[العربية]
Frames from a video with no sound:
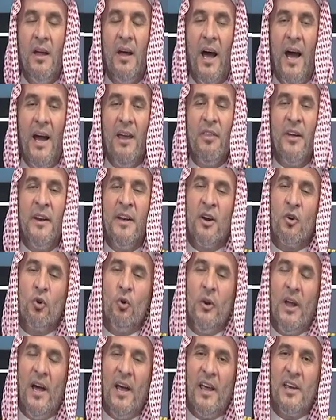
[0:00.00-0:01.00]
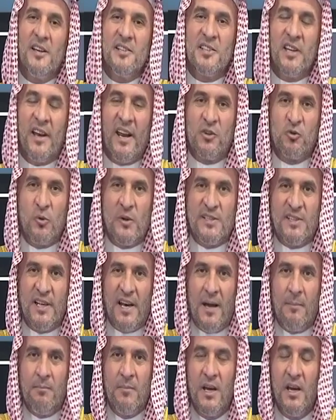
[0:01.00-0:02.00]
أيضا يقول عليه الصلاة
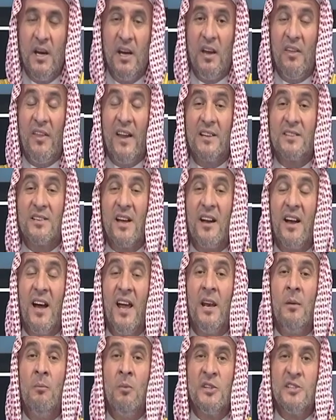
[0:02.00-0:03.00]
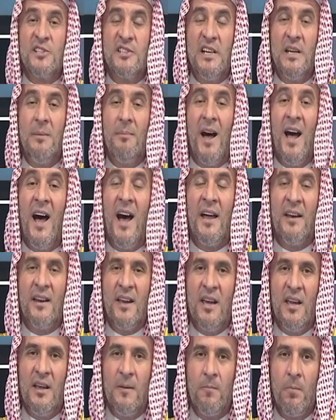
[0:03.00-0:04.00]
والسلام إذا التقى
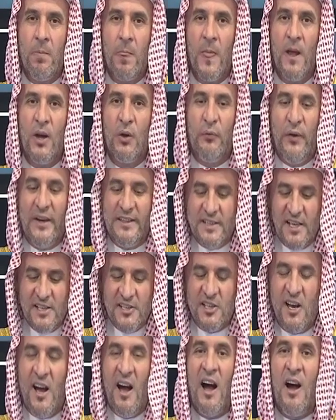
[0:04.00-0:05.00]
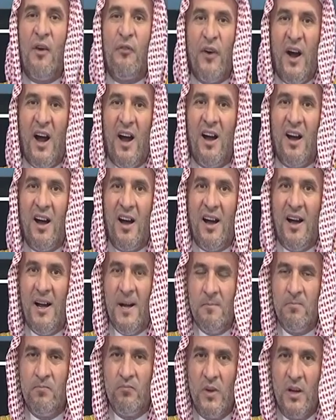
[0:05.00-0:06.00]
المسلمان
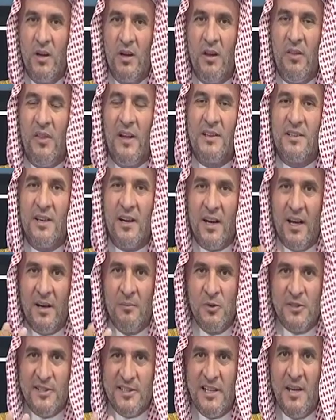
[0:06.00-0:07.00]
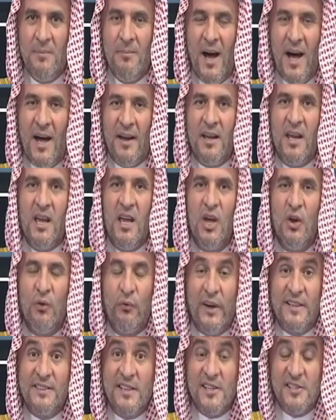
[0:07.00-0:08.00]
فتصافحا إذا التقى المسلمان
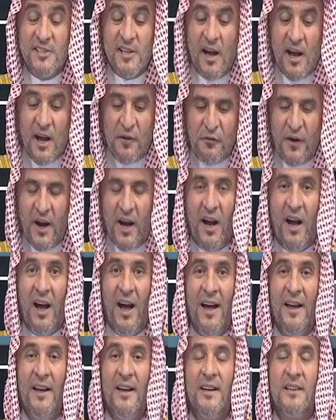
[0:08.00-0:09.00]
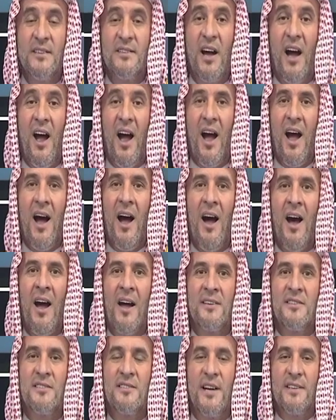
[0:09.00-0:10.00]
فتصافحا
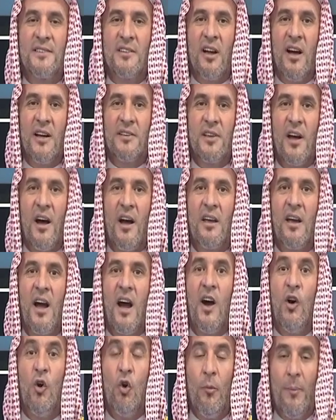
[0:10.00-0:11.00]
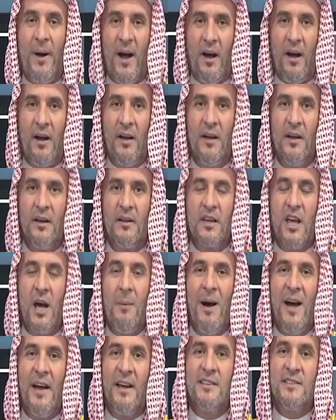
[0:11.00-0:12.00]
تحاتت خطاياهما
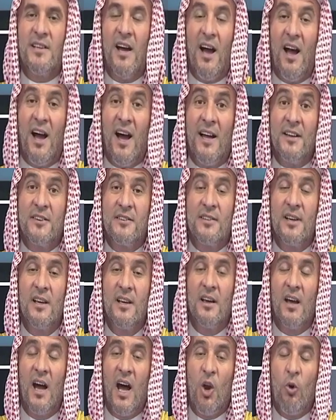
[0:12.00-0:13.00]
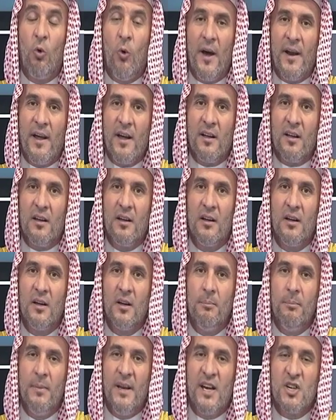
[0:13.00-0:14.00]
كما يتحات الورق
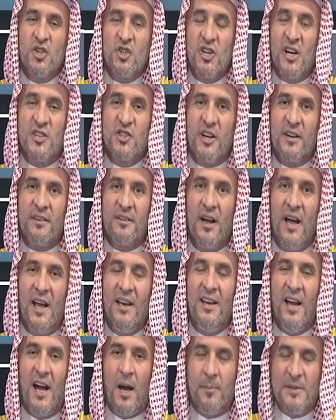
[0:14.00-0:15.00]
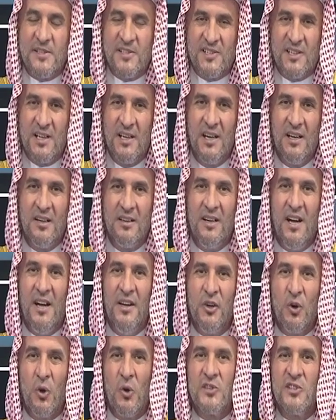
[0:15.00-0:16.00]
من الشجر اليابس
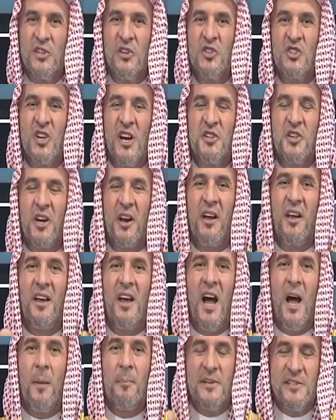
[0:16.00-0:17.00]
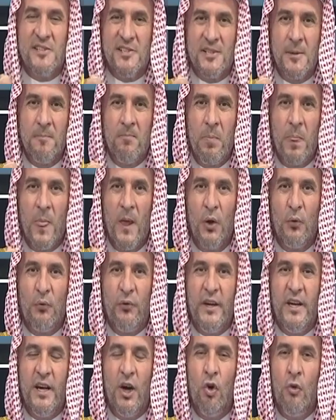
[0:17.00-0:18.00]
يعني غصن شجرة يابس
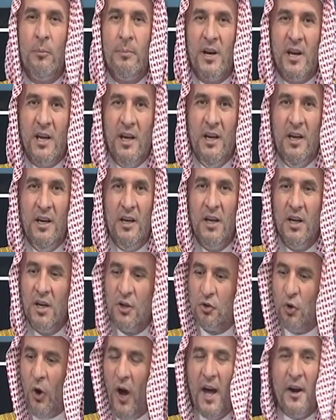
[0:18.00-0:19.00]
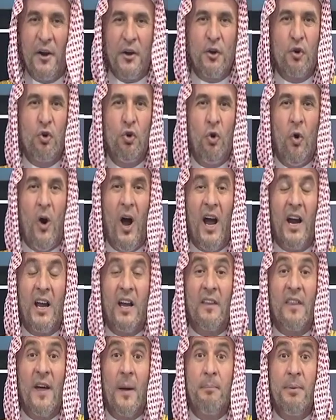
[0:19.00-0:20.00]
في يوم ريح تحركه
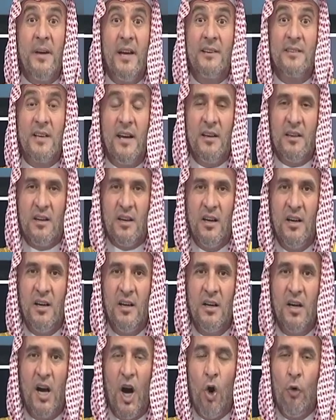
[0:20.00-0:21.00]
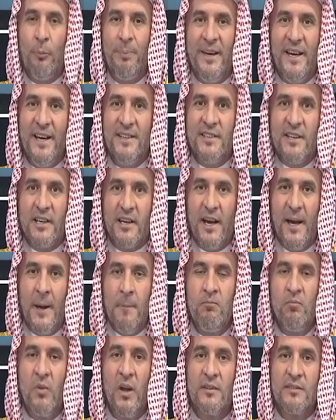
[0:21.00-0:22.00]
هكذا بيديك أو بيدك
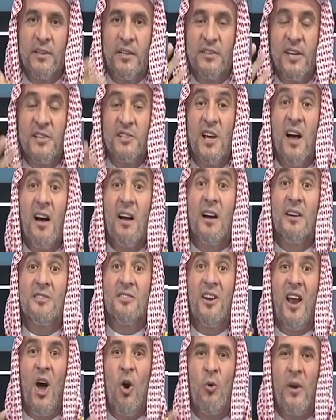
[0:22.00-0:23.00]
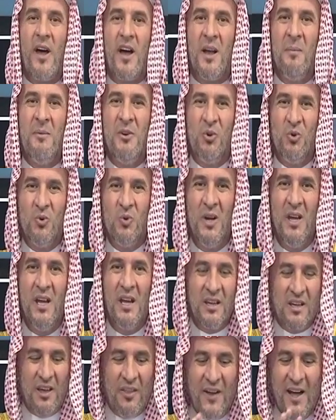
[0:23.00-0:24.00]
تتساقط الأوراق منه
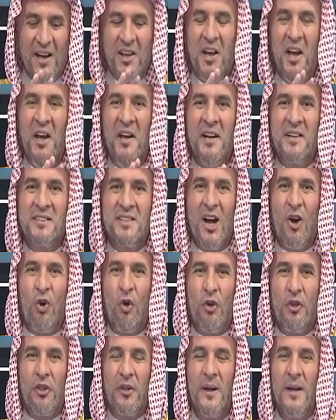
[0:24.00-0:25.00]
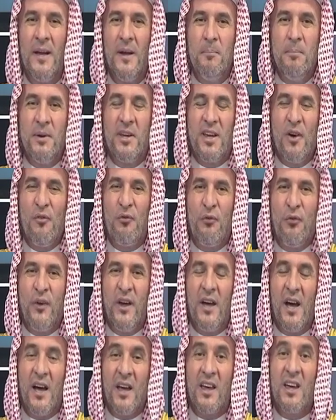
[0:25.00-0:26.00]
كذلك حين تأخذ بكف
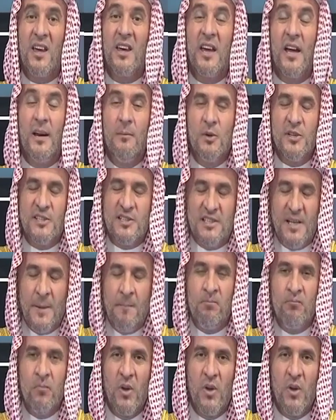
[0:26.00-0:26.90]
أخيك المسلم